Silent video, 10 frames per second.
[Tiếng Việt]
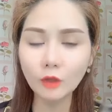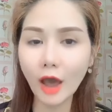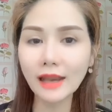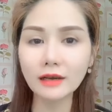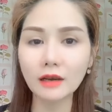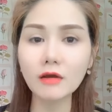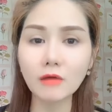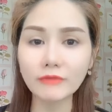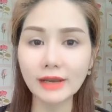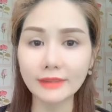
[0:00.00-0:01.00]
thoa nó
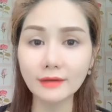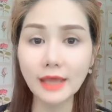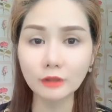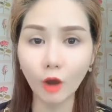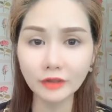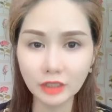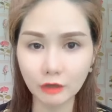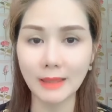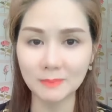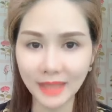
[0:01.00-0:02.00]
không phải là vấn đề thoa
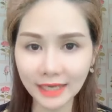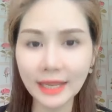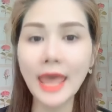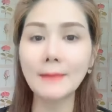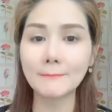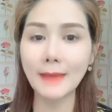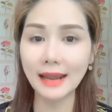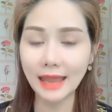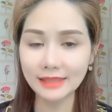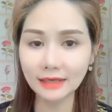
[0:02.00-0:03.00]
nhiều đẹp nhanh mà
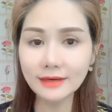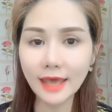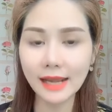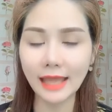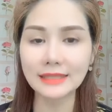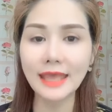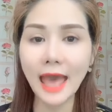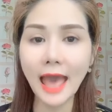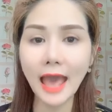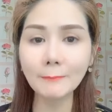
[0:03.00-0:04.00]
là vấn đề là
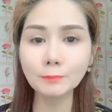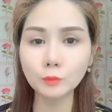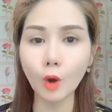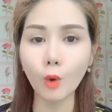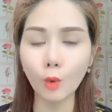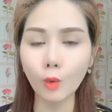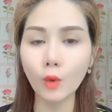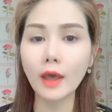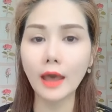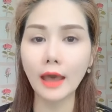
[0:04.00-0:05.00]
da hấp thụ
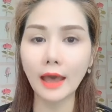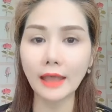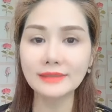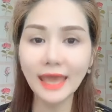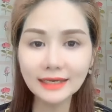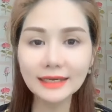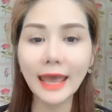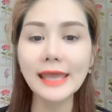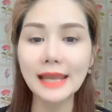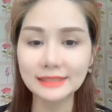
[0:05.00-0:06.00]
à, nhanh
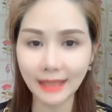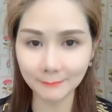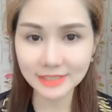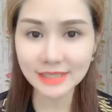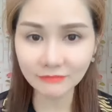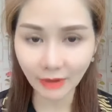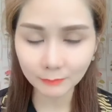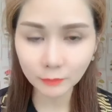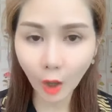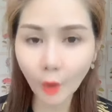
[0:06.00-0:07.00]
hay là chậm cái sản
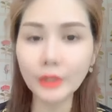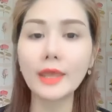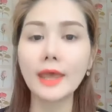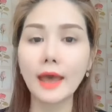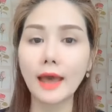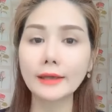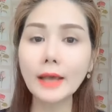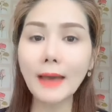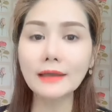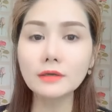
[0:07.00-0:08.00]
phẩm thôi à,
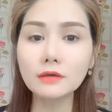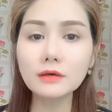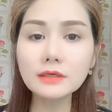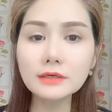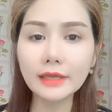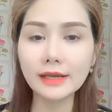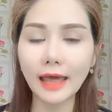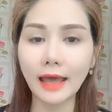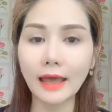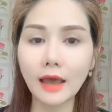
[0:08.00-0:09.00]
các bạn đừng có cứ nghĩ
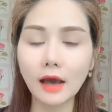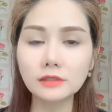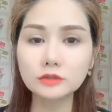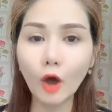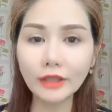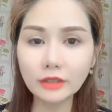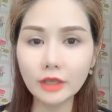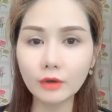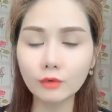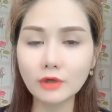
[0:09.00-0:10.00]
là ừ thoa
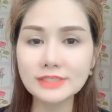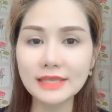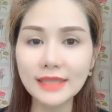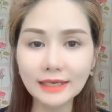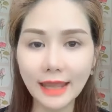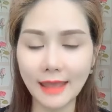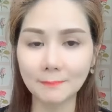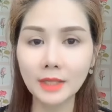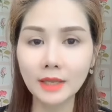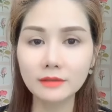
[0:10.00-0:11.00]
nhiều nó sẽ nhanh
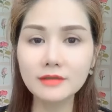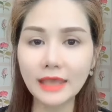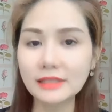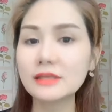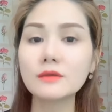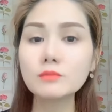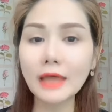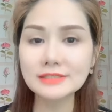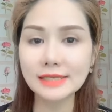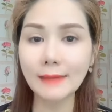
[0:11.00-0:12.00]
đẹp như vậy thì chúng
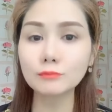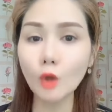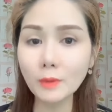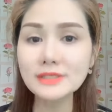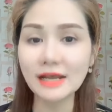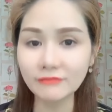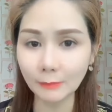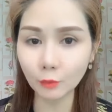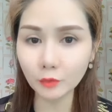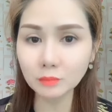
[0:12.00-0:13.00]
ta sẽ làm tốn cái sản
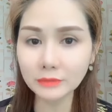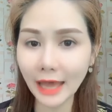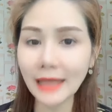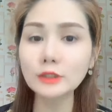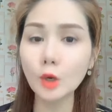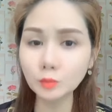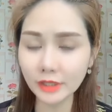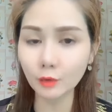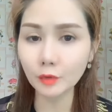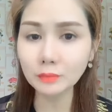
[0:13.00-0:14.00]
phẩm của chúng ta tốn
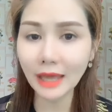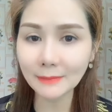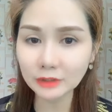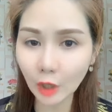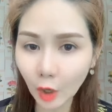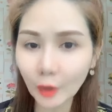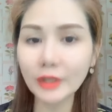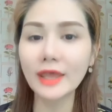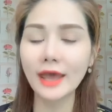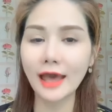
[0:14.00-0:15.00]
tiền của chúng ta mà
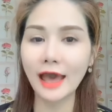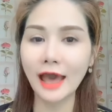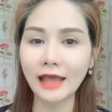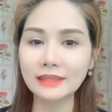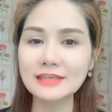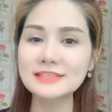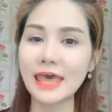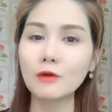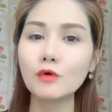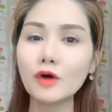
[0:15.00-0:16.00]
thôi à, chia
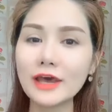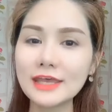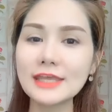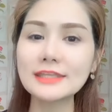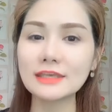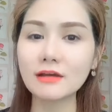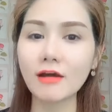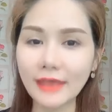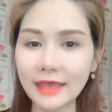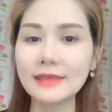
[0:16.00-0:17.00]
sẻ của ý chỉ
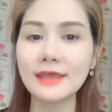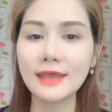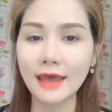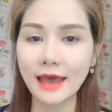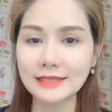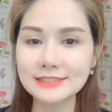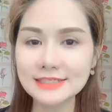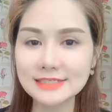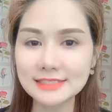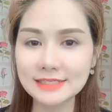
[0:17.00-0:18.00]
có vậy à,
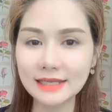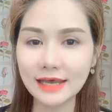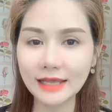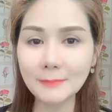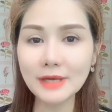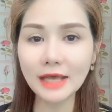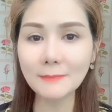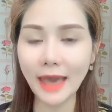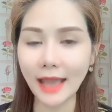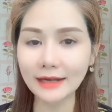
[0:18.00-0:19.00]
xin à, cảm ơn
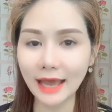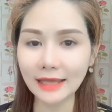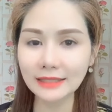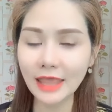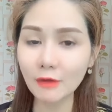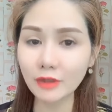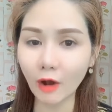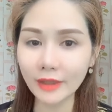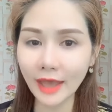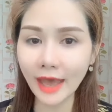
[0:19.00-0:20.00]
các bạn đã theo
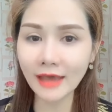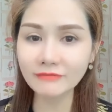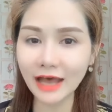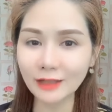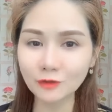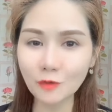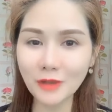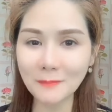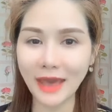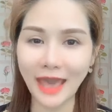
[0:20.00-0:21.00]
dõi ha và chúc
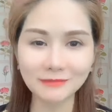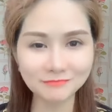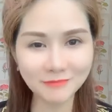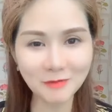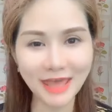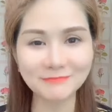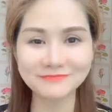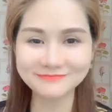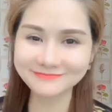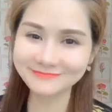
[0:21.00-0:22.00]
các bạn mau đẹp